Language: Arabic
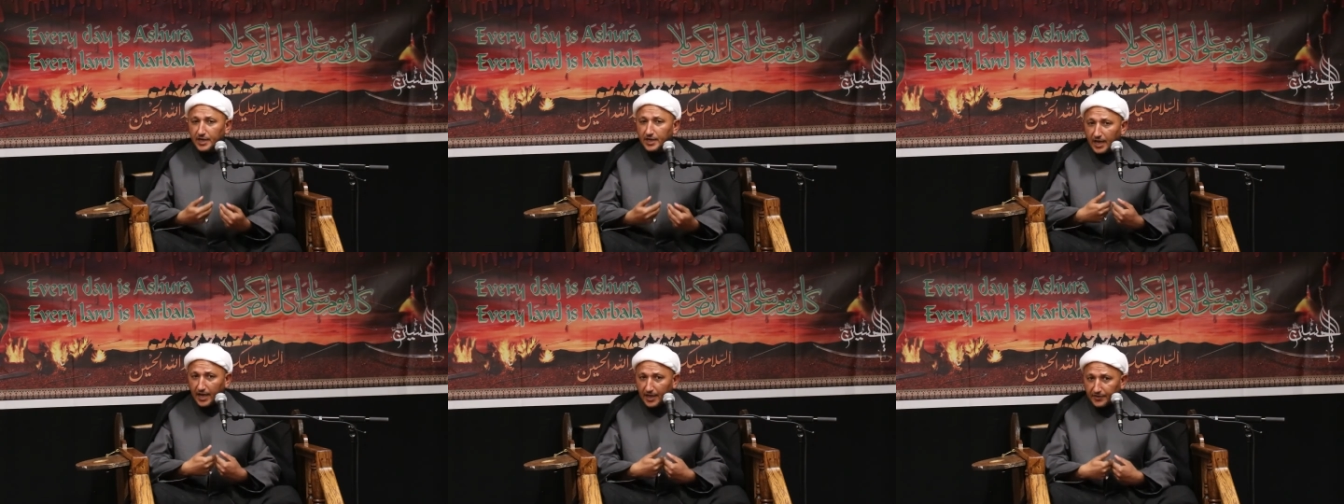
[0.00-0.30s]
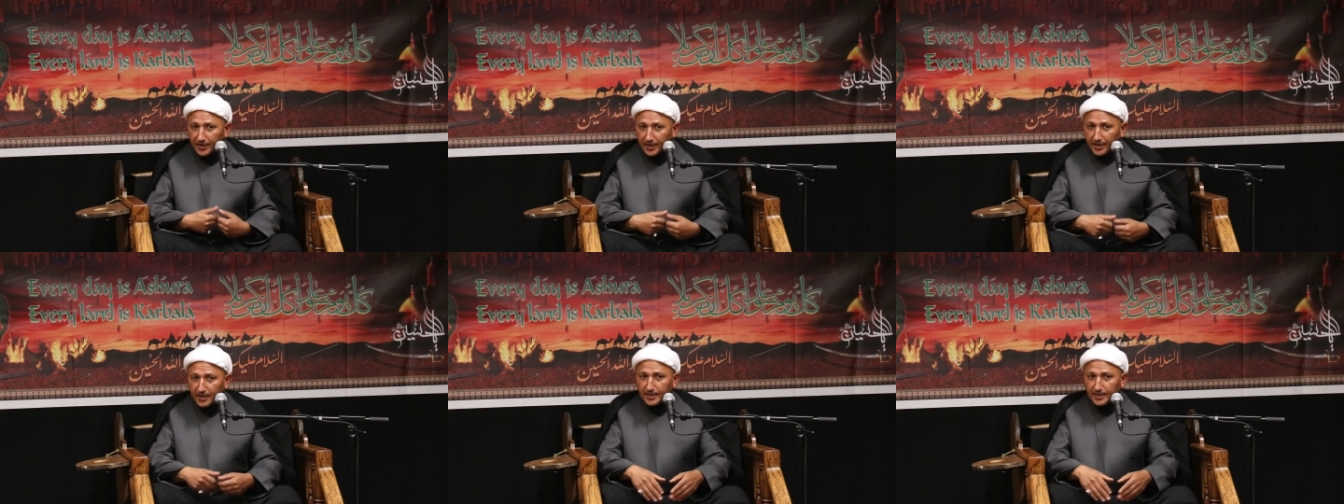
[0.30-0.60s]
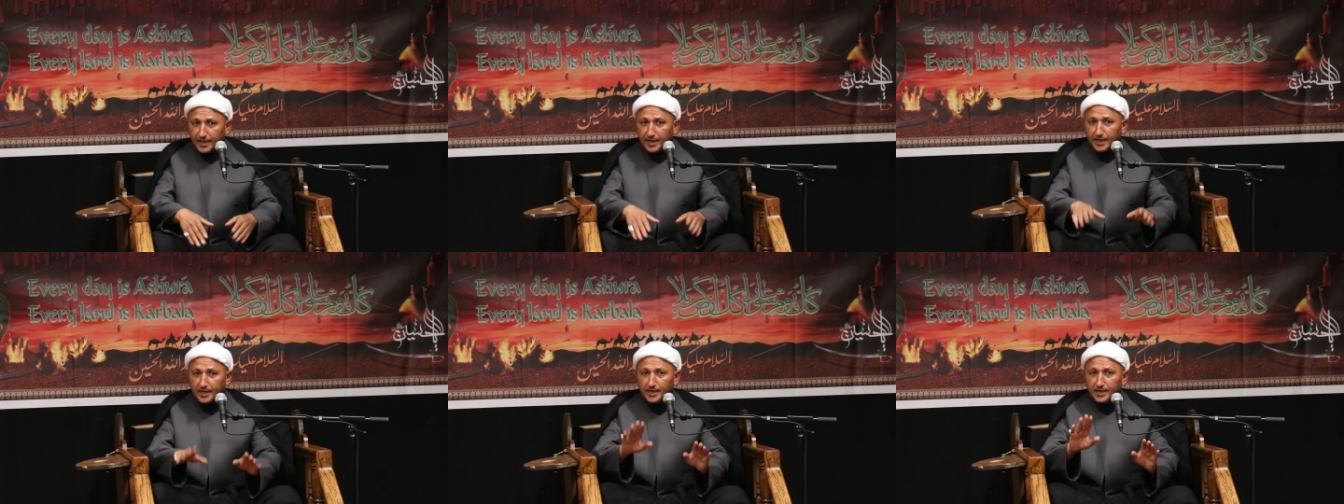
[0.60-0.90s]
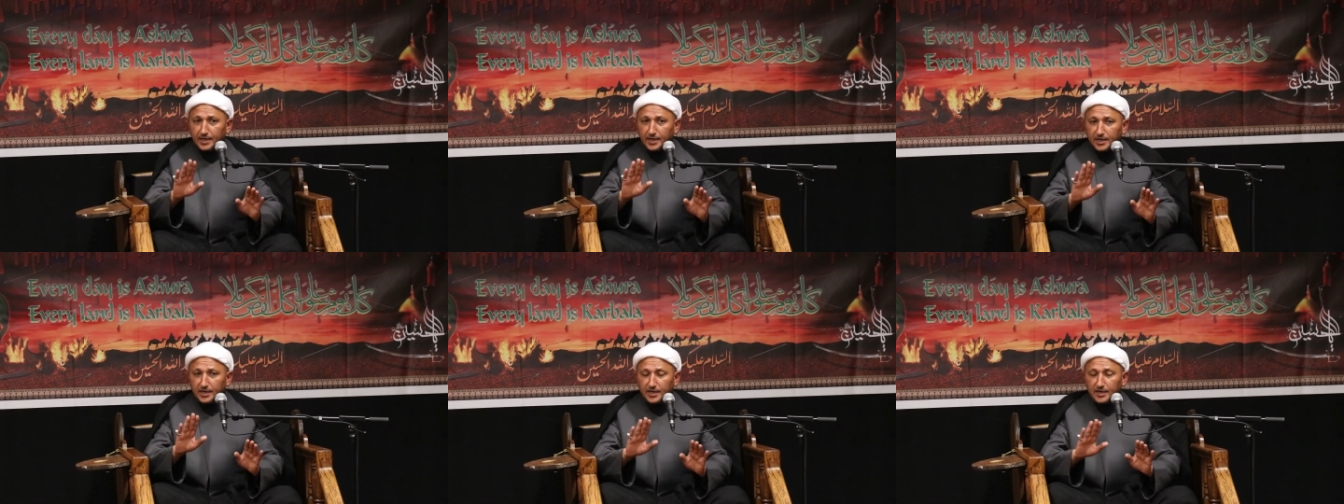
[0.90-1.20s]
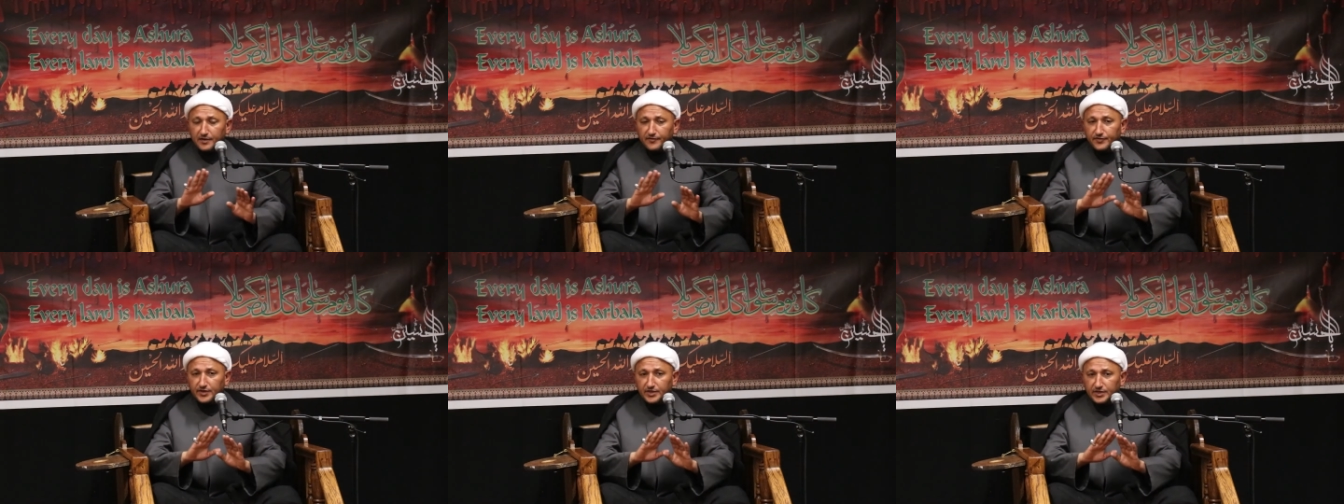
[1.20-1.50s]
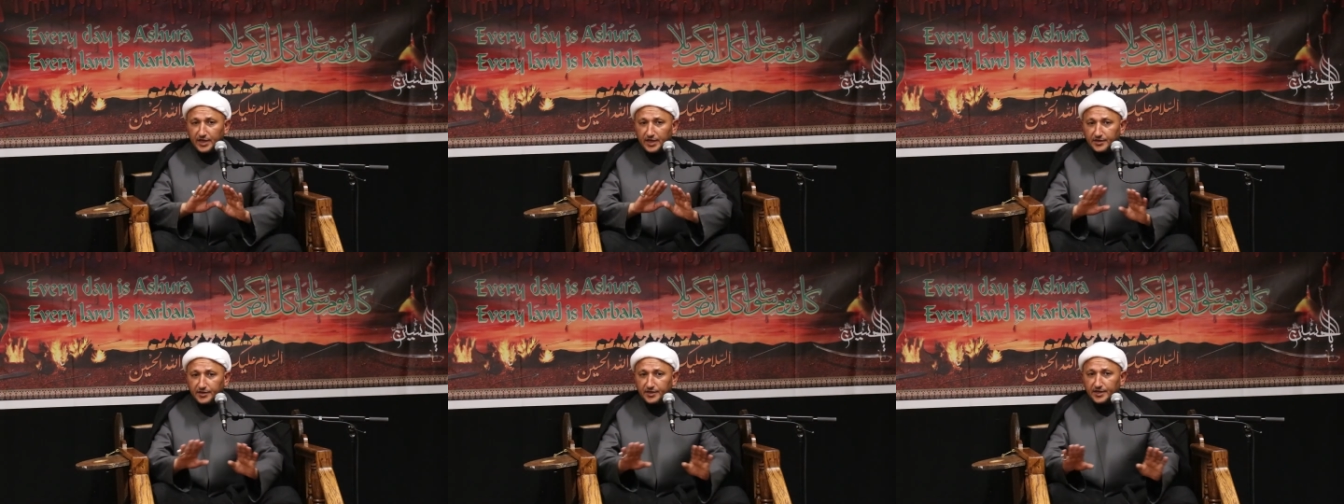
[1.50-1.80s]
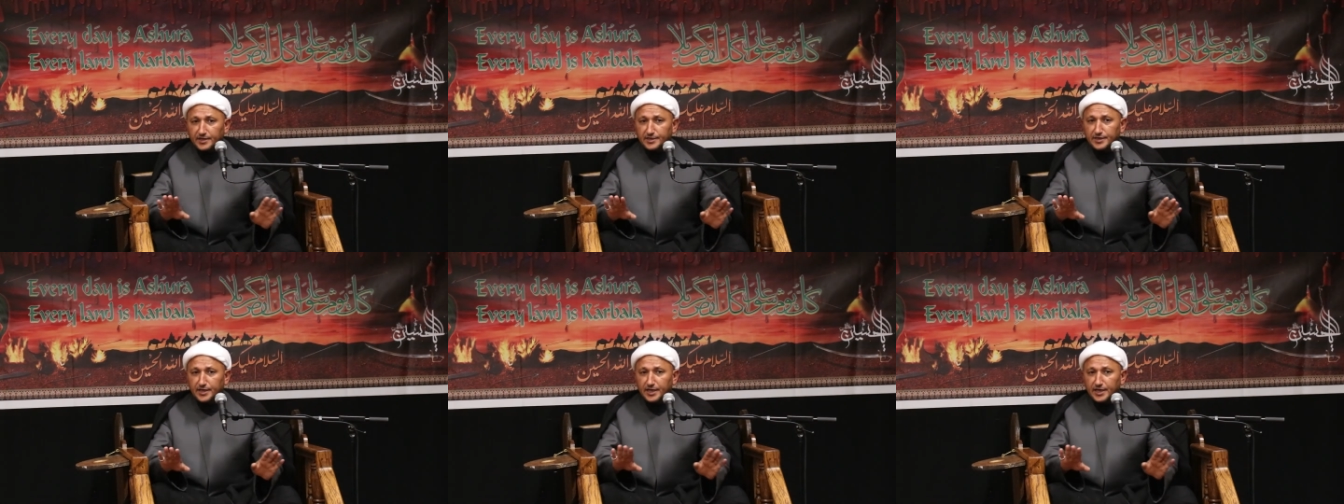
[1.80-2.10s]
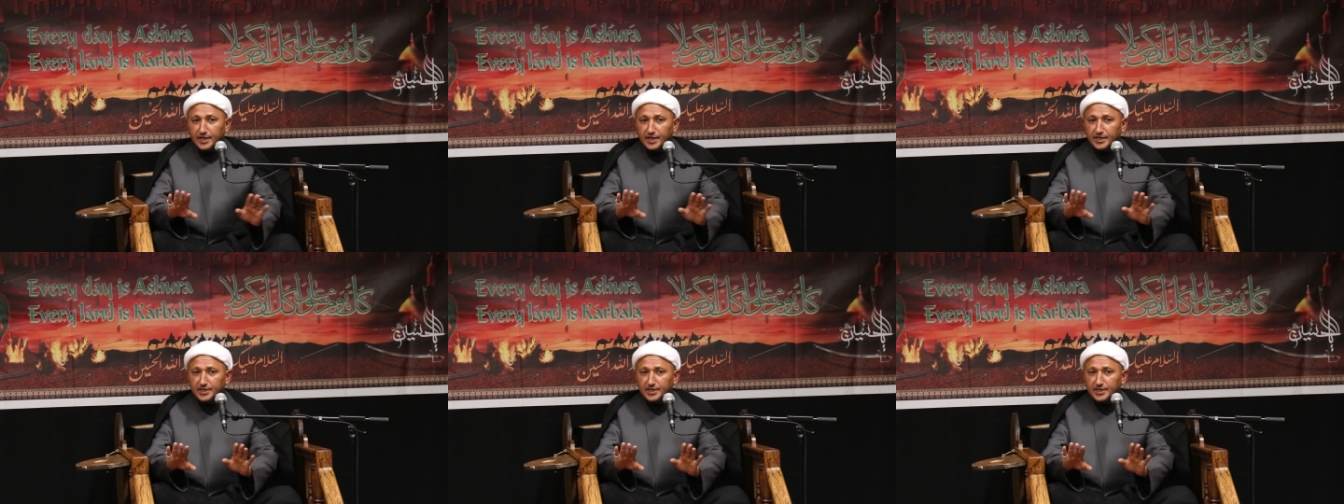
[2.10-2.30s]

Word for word: هذا إلى في تأثيرنا